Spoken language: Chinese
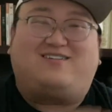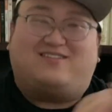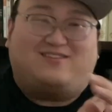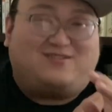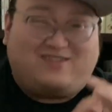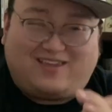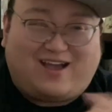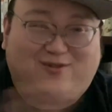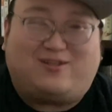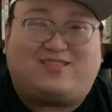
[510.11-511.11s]
可能一
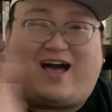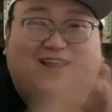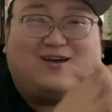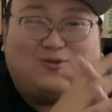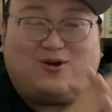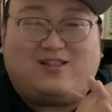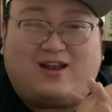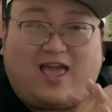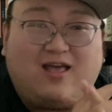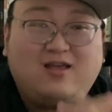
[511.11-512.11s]
下就能打了很多人
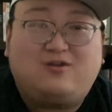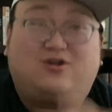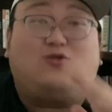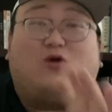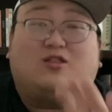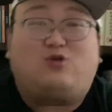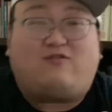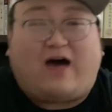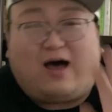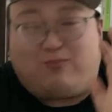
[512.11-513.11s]
的脸，这是我的做
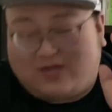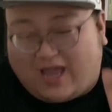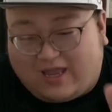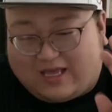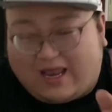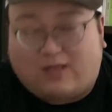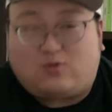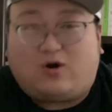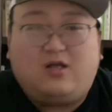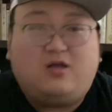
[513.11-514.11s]
法啊，不建议大家
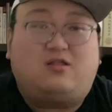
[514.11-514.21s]
做。